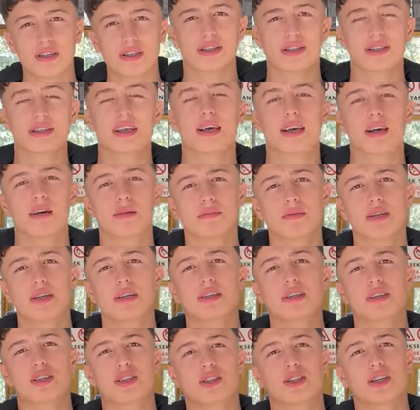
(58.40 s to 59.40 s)
Instagram'dan
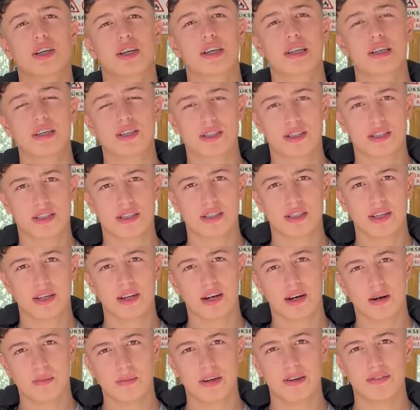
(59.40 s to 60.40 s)
iki çekiliş sizlere
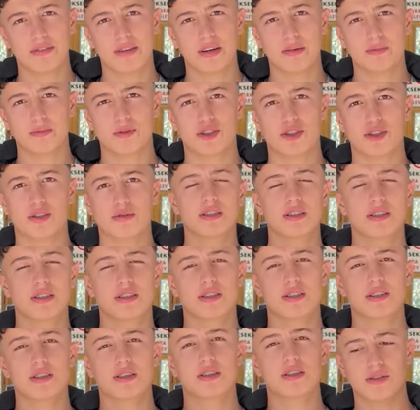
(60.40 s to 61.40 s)
haber vermiştim.
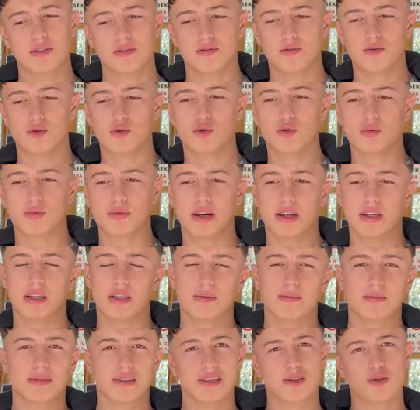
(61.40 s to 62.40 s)
Öncesi YouTube
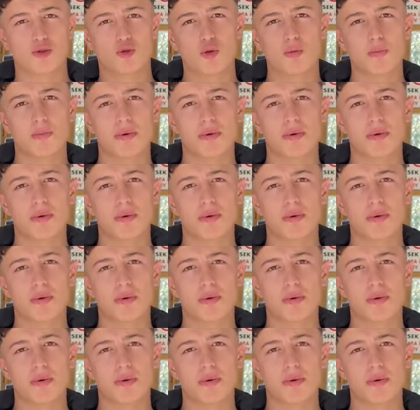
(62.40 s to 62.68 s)
kanalımda son